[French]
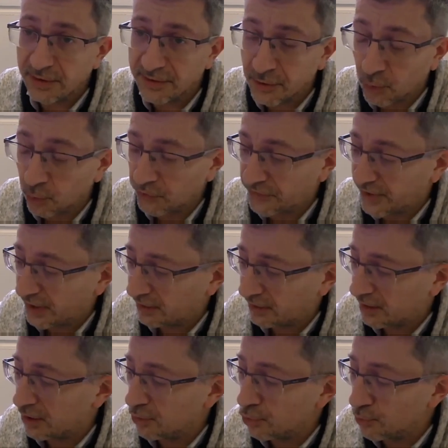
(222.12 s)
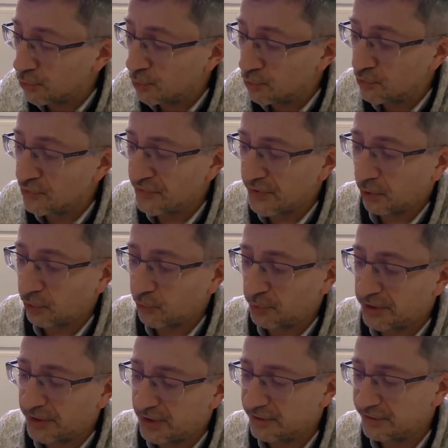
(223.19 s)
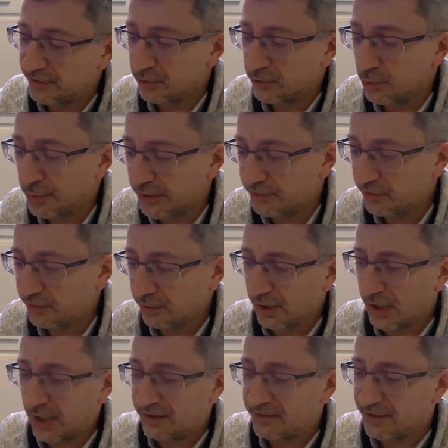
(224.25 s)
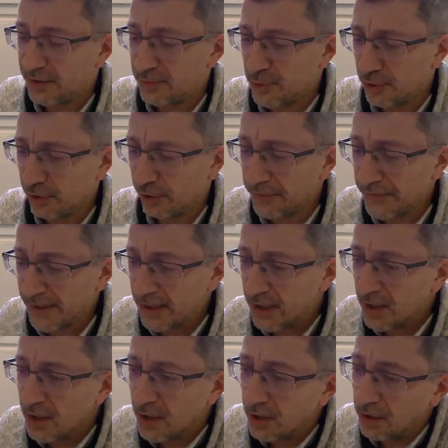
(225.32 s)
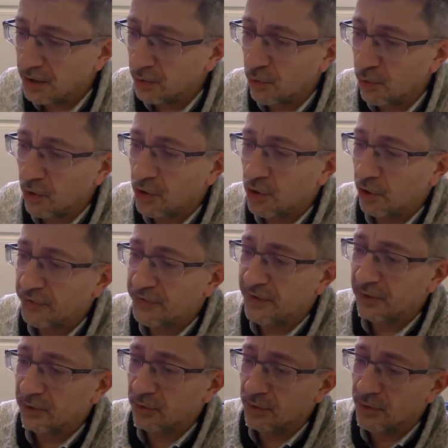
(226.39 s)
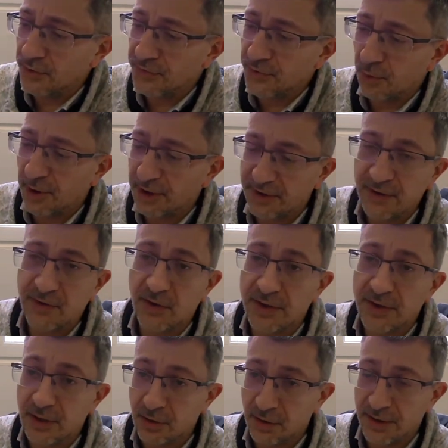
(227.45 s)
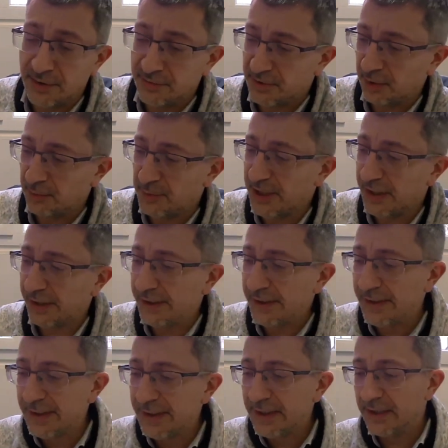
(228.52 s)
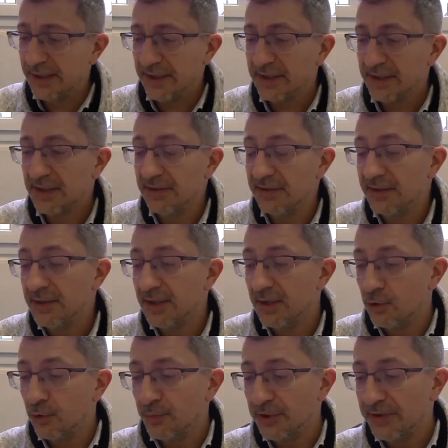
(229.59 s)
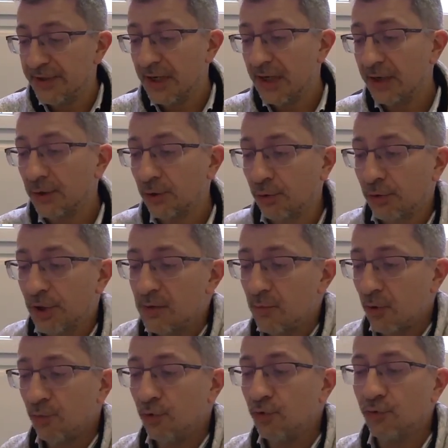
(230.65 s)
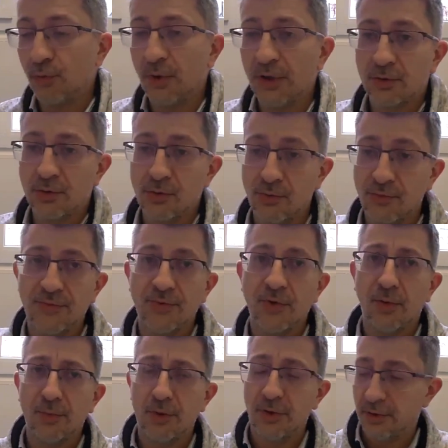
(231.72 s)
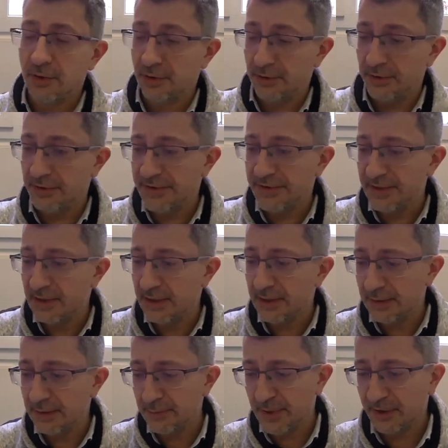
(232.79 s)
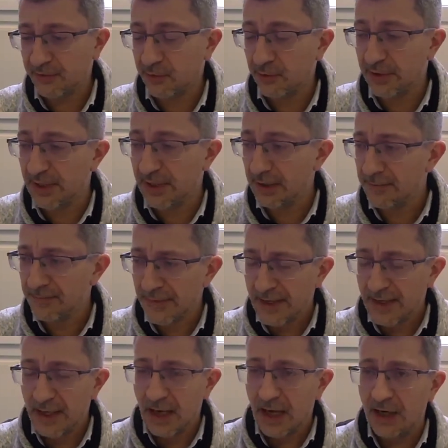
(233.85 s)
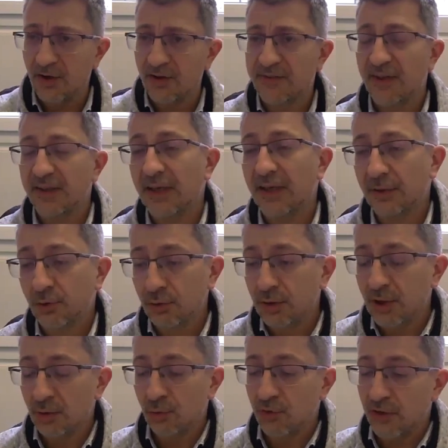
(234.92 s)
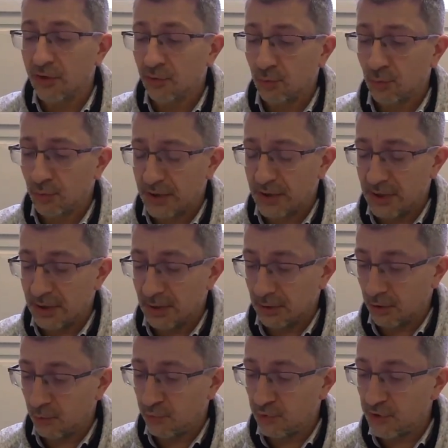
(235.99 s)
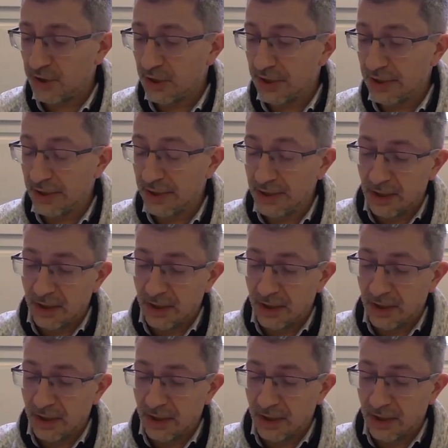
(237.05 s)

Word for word: constate qu'il ne peut plus faire hospitaliser de patients Alzheimer. ou encore cette formatrice en école d'infirmière qui dit L'hôpital a cruellement besoin que l'on forme des personnel. Alors cet acte d'accusation qui euh, remplit les,